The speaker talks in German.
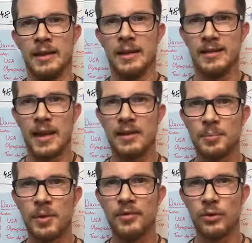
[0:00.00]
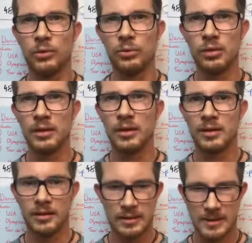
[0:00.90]
Das heißt, man versucht
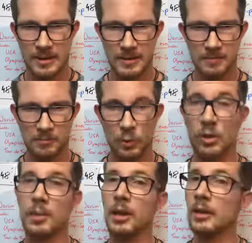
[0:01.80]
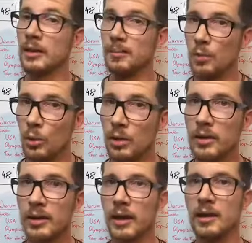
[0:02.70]
da ähm, oder man hat die
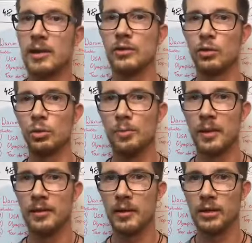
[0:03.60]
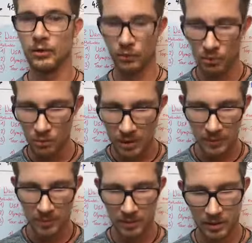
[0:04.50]
Möglichkeit als
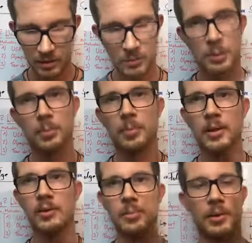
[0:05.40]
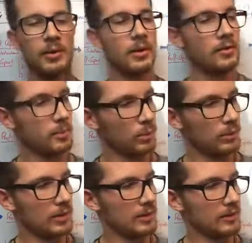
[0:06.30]
Doping-Sünder, wenn man im Prinzip dieser
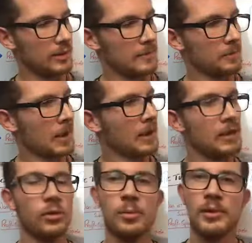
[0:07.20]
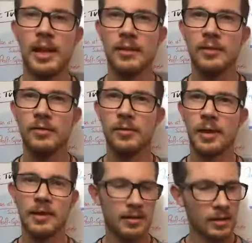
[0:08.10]
Verbotsliste die Substanzen
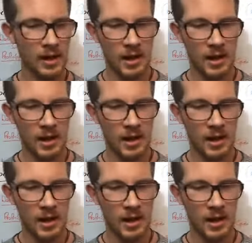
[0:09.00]
verwendet,